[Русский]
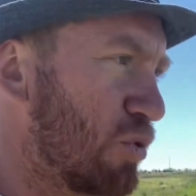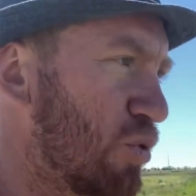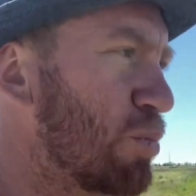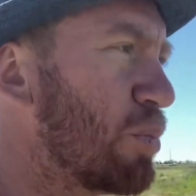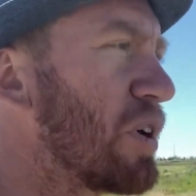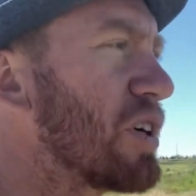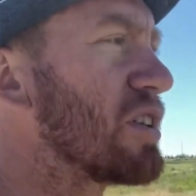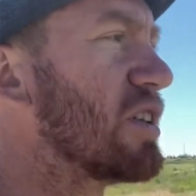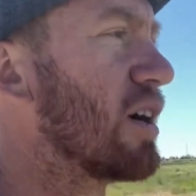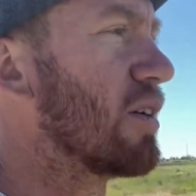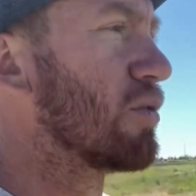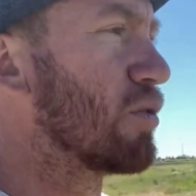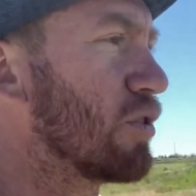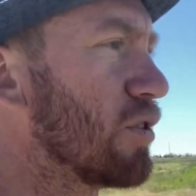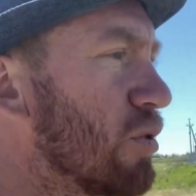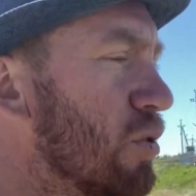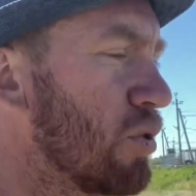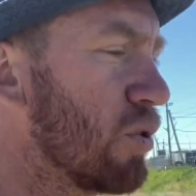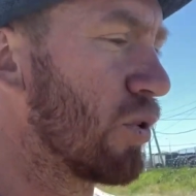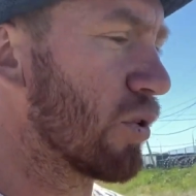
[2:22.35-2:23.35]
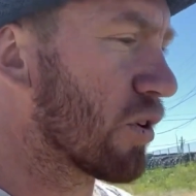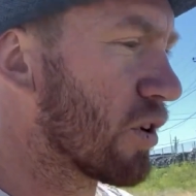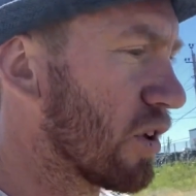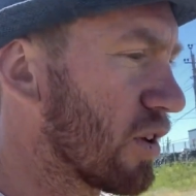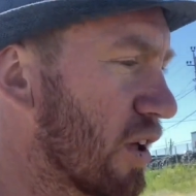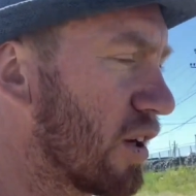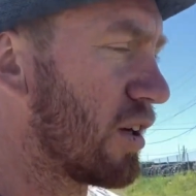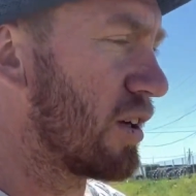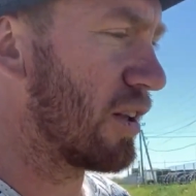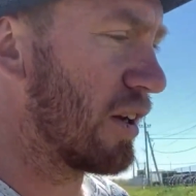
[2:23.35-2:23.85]
бык, да, вон
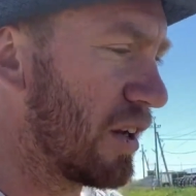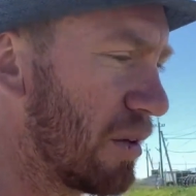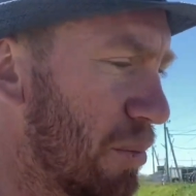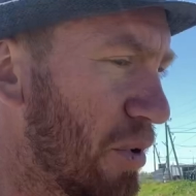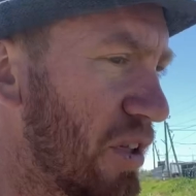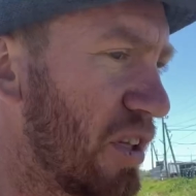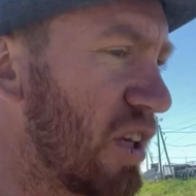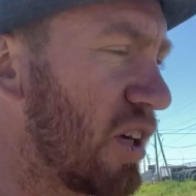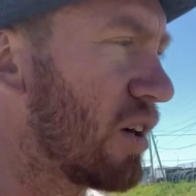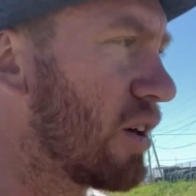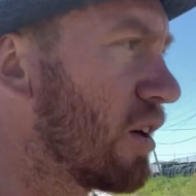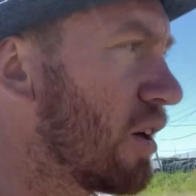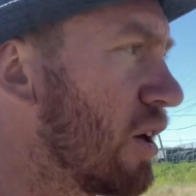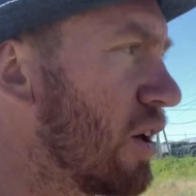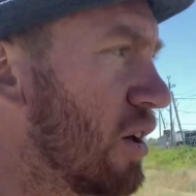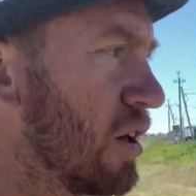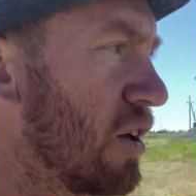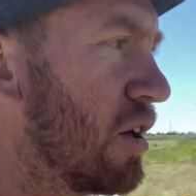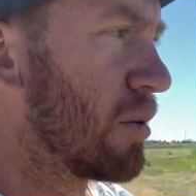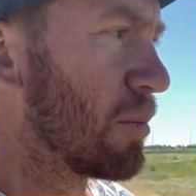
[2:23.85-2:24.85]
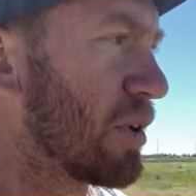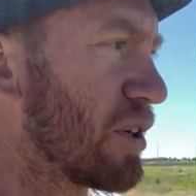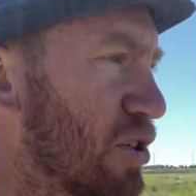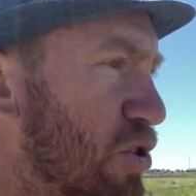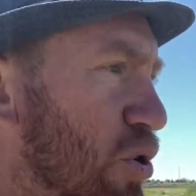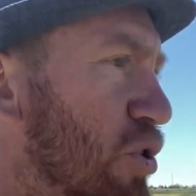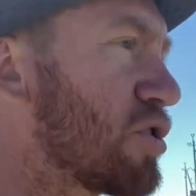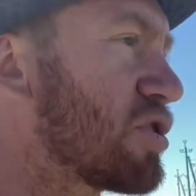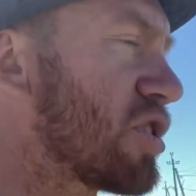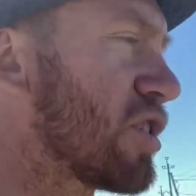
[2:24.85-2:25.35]
около лебеды
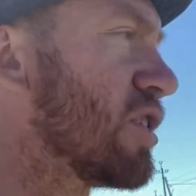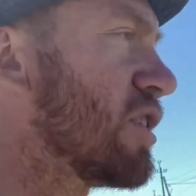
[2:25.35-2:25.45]
пасется.